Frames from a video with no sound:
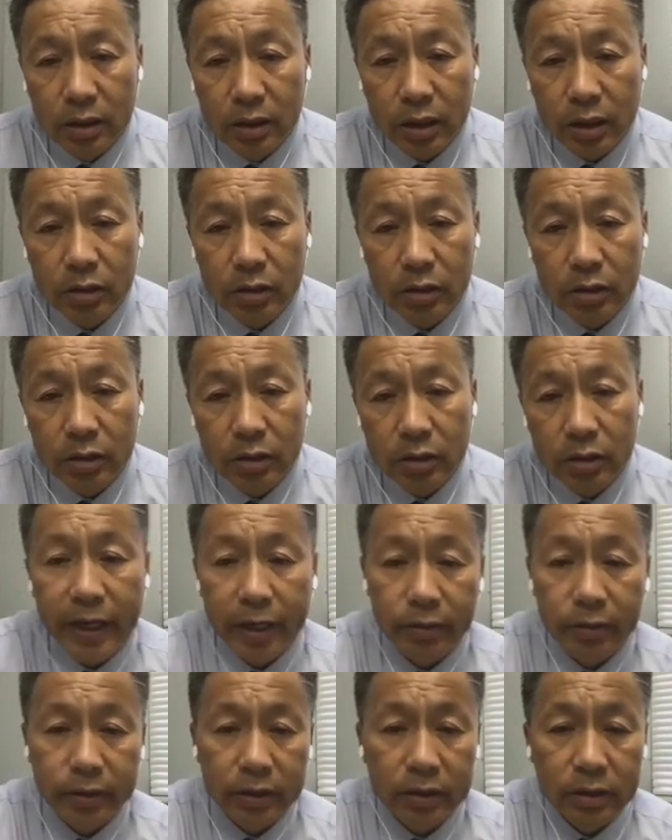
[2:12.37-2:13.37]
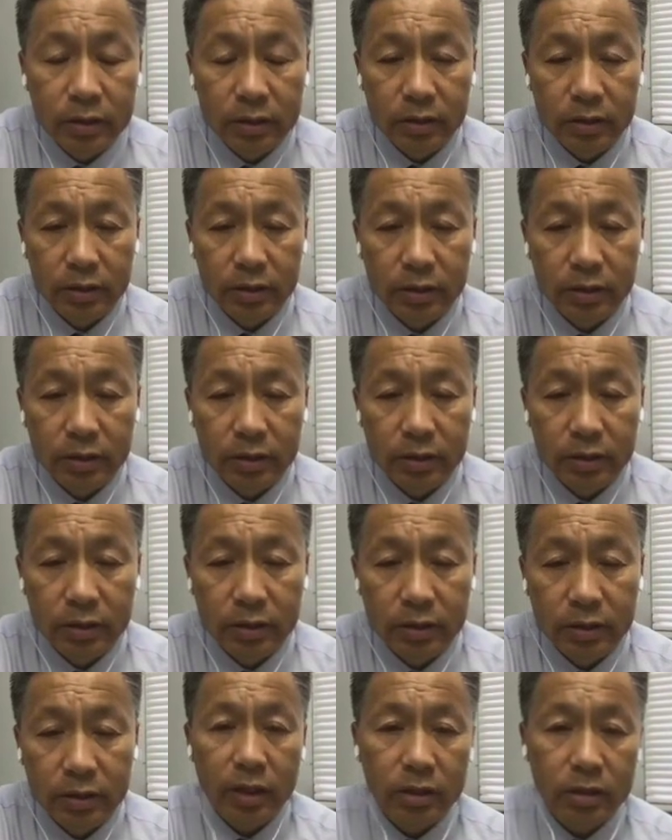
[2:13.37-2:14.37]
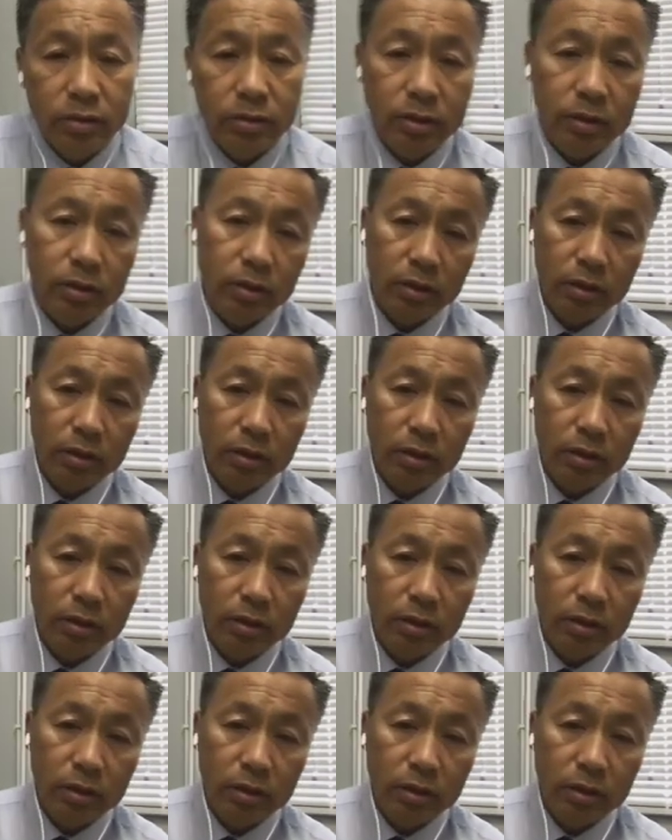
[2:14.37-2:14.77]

还有 Michael Karen 呃一块儿，就是